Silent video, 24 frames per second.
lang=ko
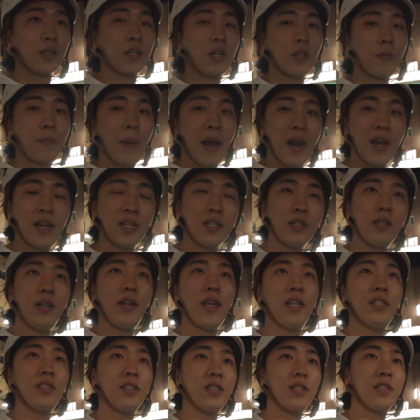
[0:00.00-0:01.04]
그래도 밝은
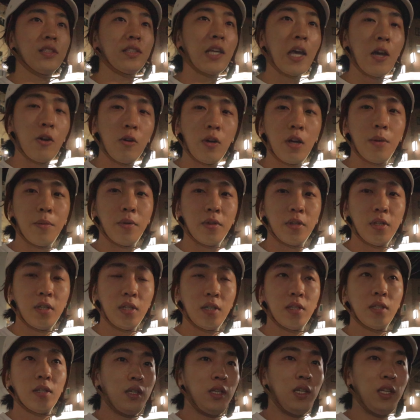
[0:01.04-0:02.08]
렌즈를
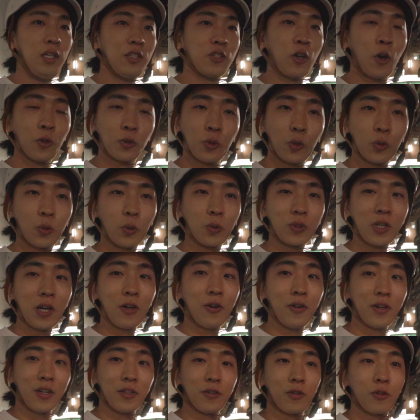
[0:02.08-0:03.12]
사용하면은 이 저조도
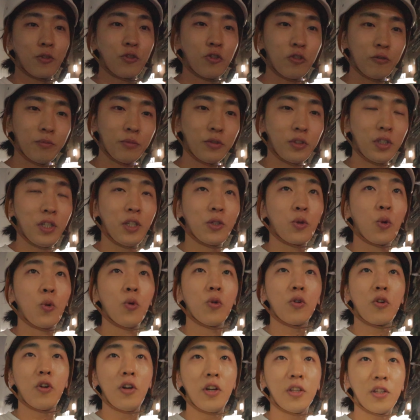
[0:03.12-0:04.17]
상황에서 충분히
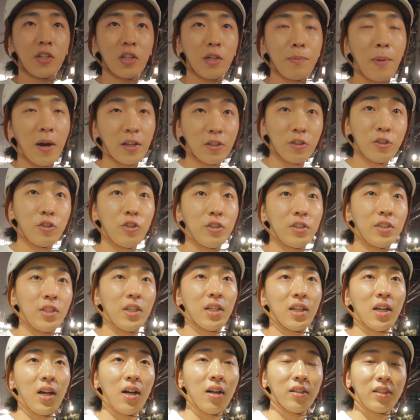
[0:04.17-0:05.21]
좋은 퀄리티를 받을 수
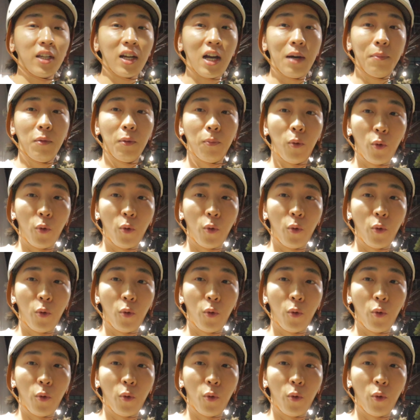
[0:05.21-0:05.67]
있으니까 제가 한번